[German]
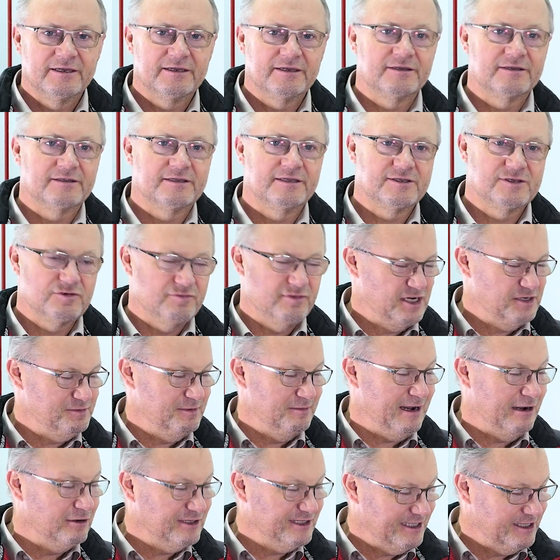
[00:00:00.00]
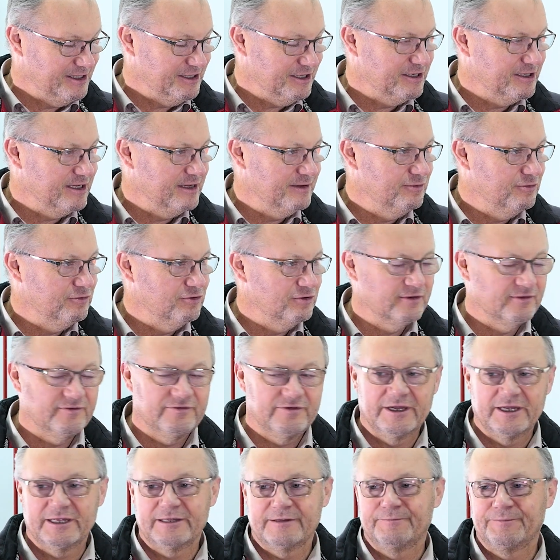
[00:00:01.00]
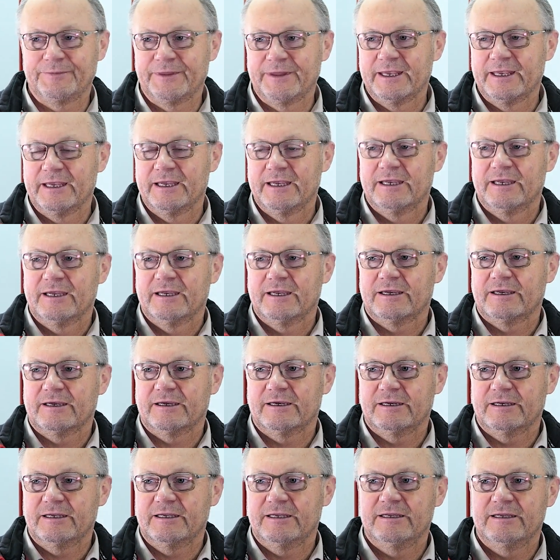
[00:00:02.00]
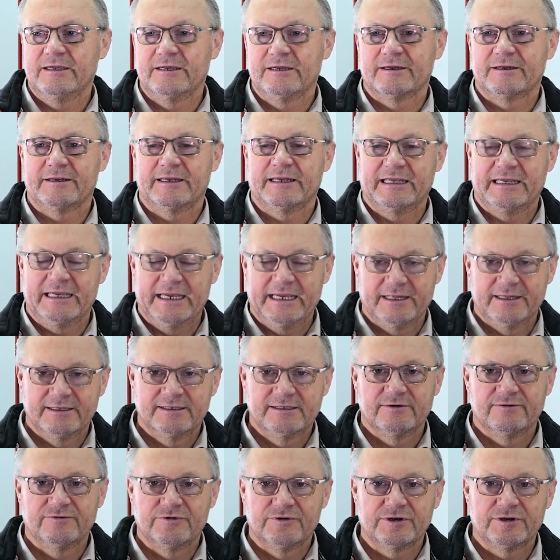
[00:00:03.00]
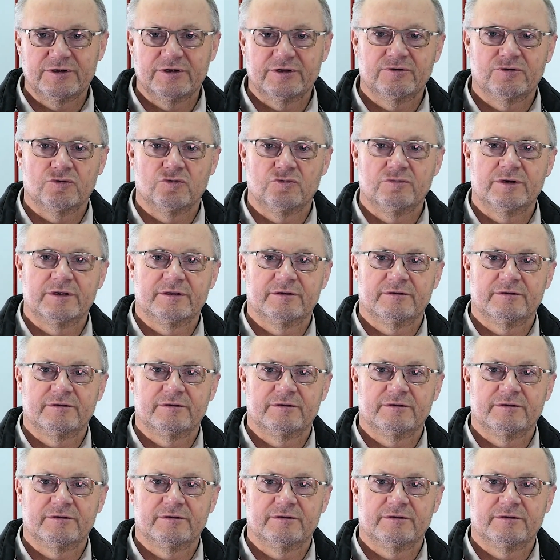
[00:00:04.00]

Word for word: äh, die zum Beispiel im Ausland angeboten werden, äh, hier entgegenzuwirken, um